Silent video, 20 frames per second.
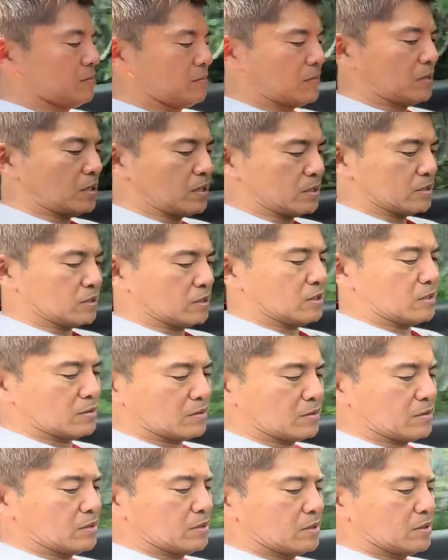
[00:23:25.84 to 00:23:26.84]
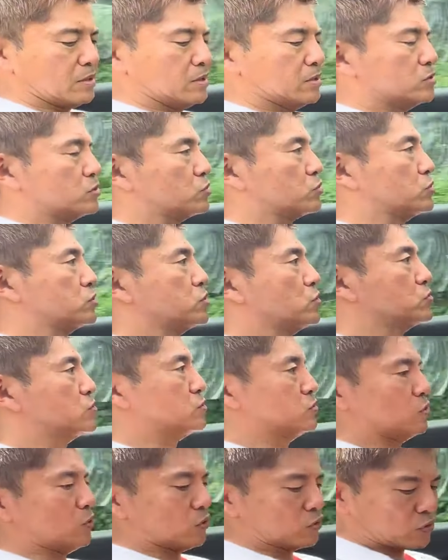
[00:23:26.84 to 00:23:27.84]
まあちょっと
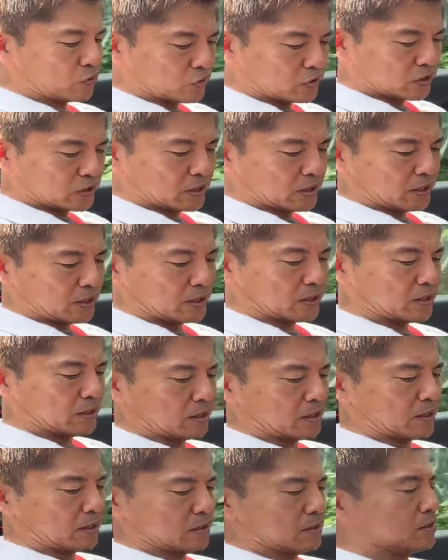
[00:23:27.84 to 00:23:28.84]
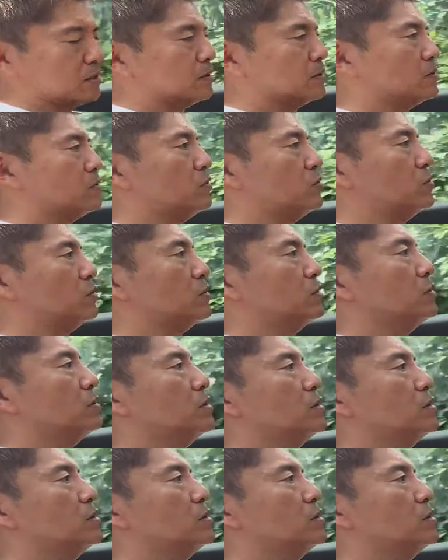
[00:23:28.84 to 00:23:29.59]
速度を落としてですねこ